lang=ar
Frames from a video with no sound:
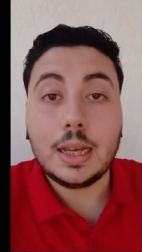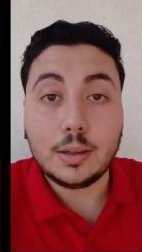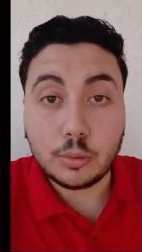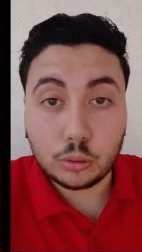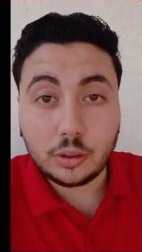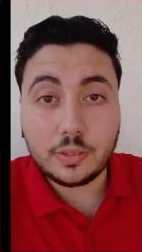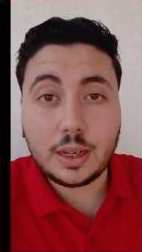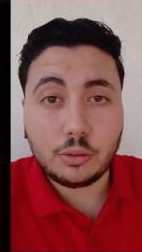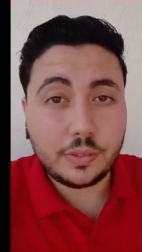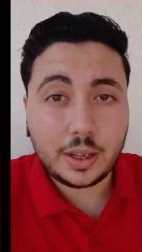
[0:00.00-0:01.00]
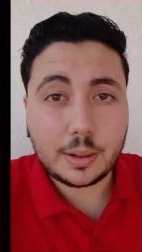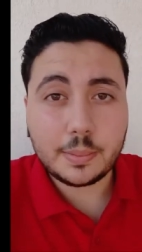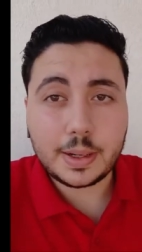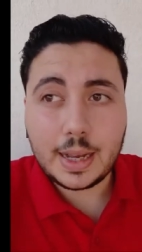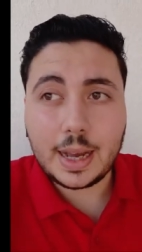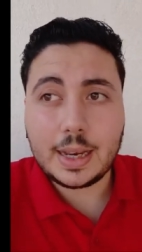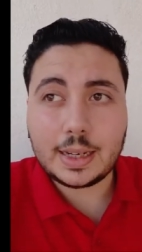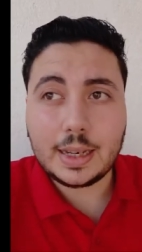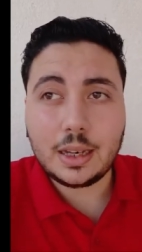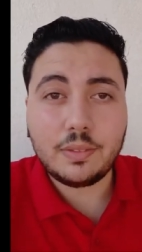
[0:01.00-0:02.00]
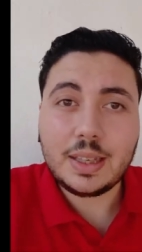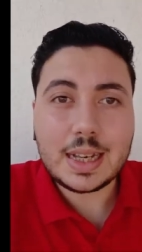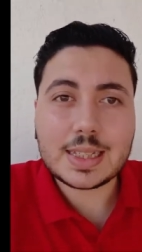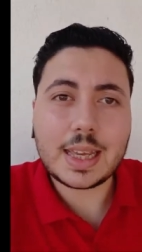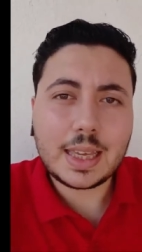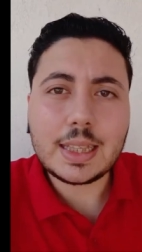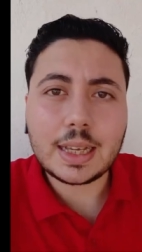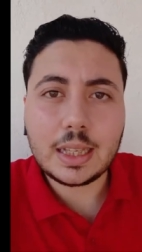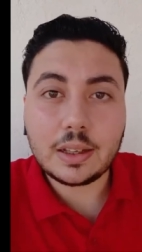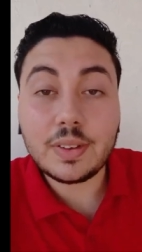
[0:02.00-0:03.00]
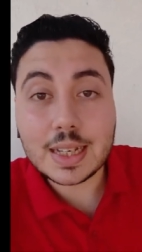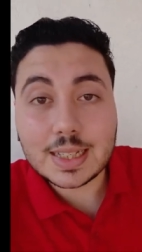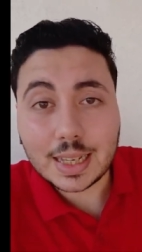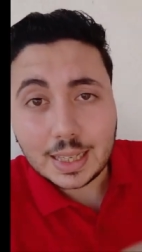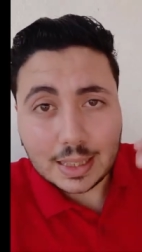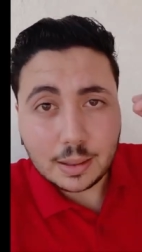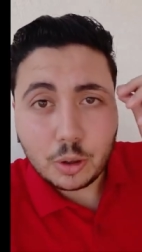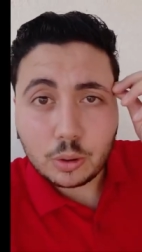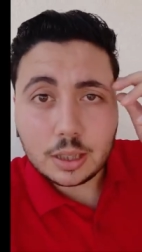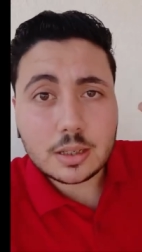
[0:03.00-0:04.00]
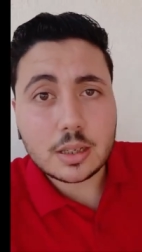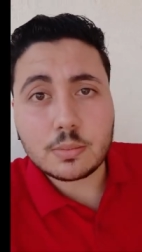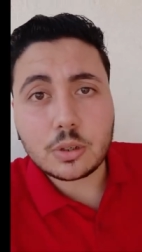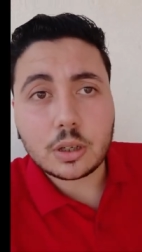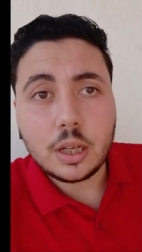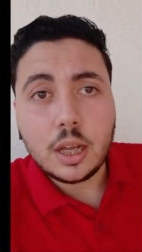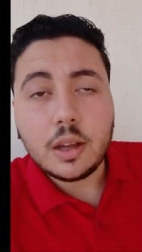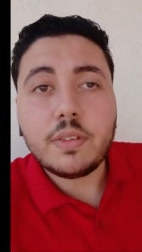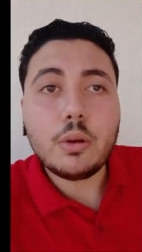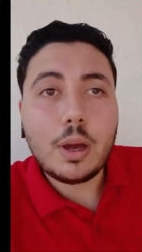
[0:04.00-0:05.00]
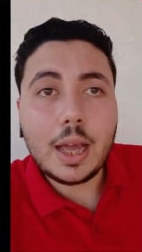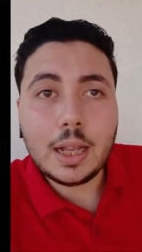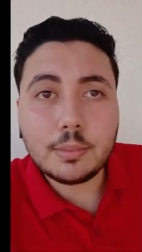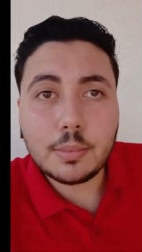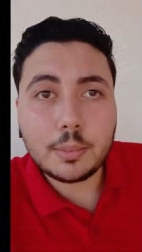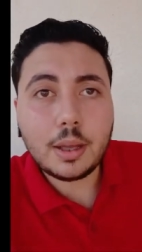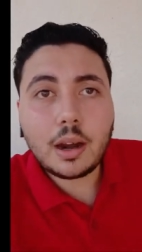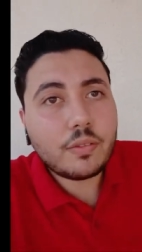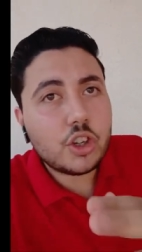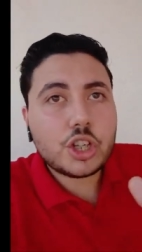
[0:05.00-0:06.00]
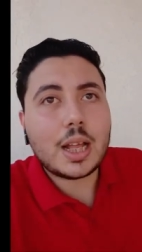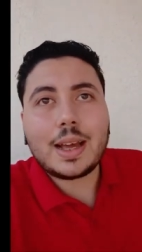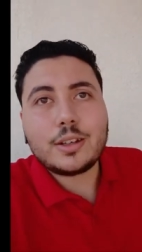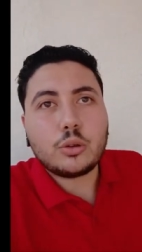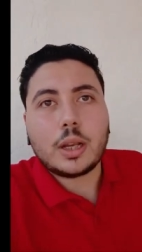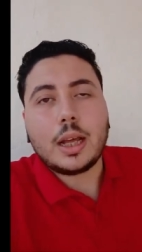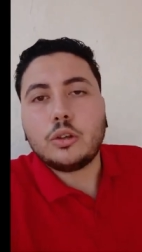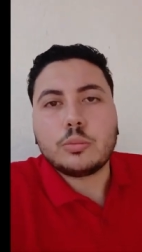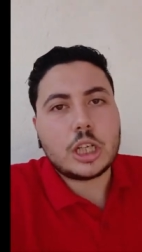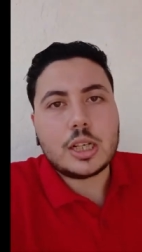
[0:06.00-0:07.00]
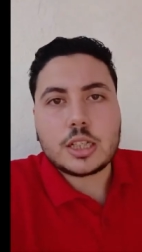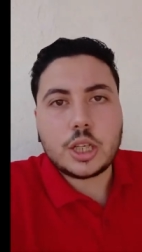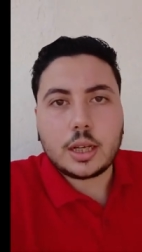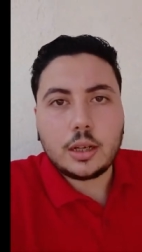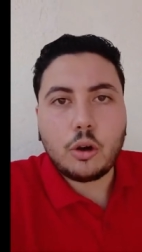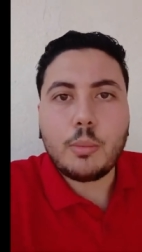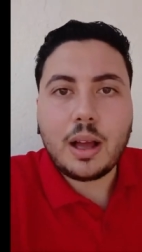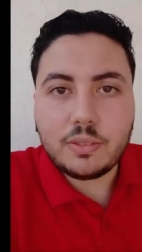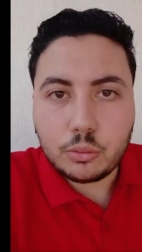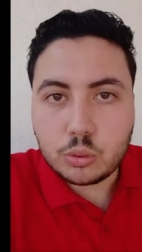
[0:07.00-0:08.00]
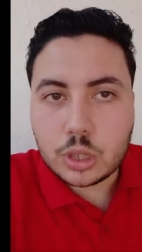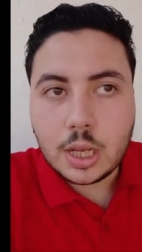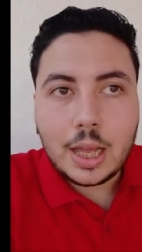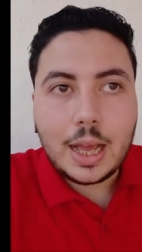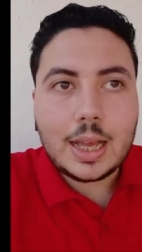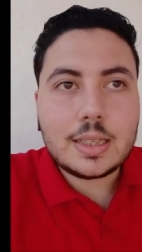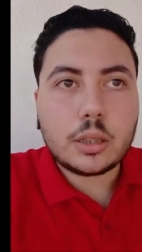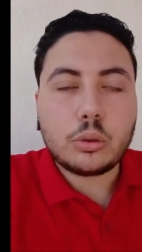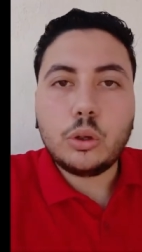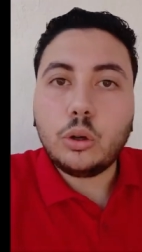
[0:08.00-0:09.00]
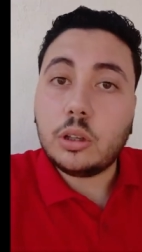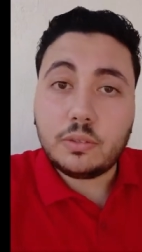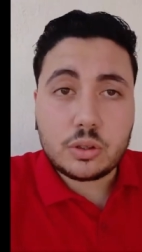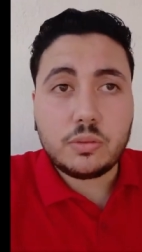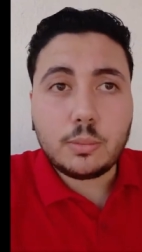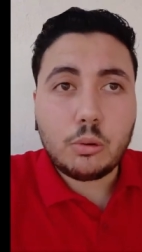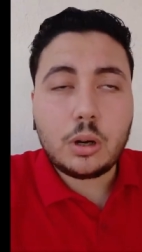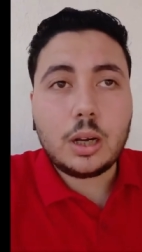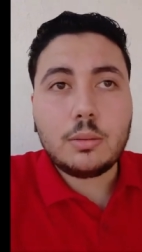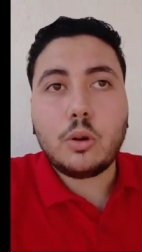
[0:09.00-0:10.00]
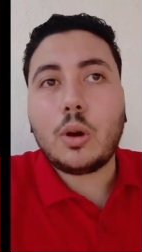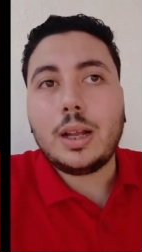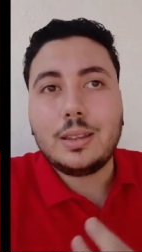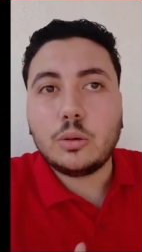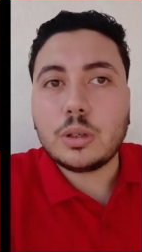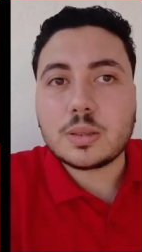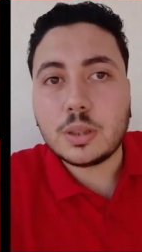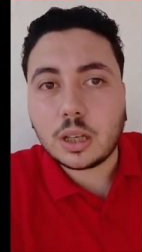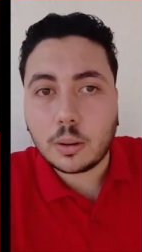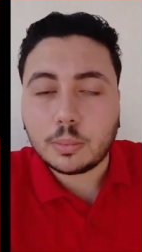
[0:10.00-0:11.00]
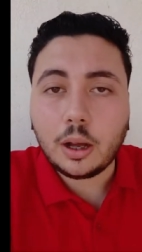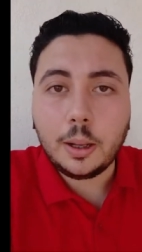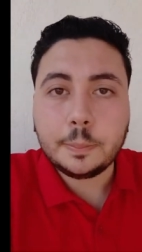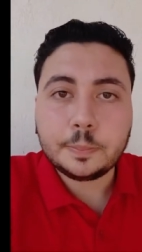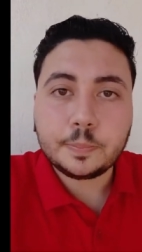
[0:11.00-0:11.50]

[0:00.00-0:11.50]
الموضوع في الاول في الاخر بيرجع لك لان في ناس غيتها كده في ناس غيتها موقع الاستثمار في واحد ما بيعرفش يشتغل شغل عادي ومش عايز يشتغل هو معاه فلوس عايز يدخل يحط فلوس في موقع الموقع يديله نسبه ارباح